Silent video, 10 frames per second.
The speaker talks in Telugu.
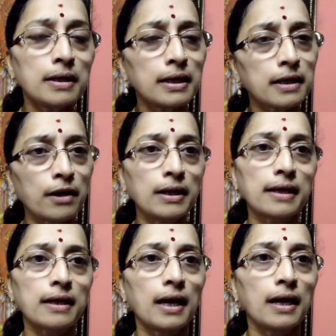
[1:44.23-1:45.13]
ఈ
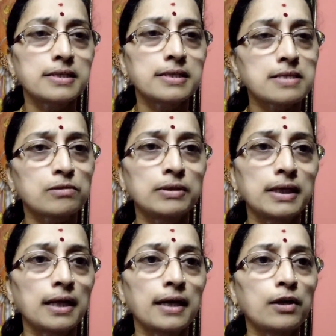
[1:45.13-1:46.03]
రెగ్యులర్గా చేసుకునే
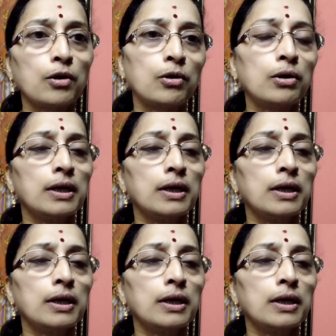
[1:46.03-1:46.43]
దాంట్లో